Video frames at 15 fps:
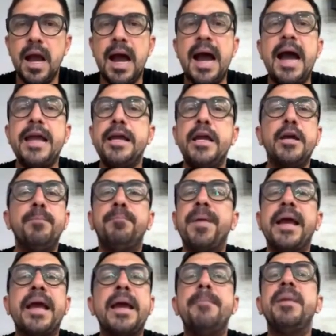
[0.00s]
Aí
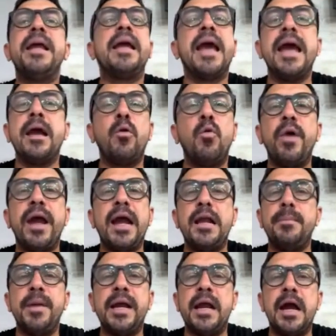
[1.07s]
peguei, briguei com
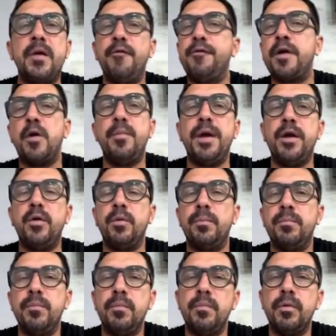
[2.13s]
ele, brigamos, ficamos meio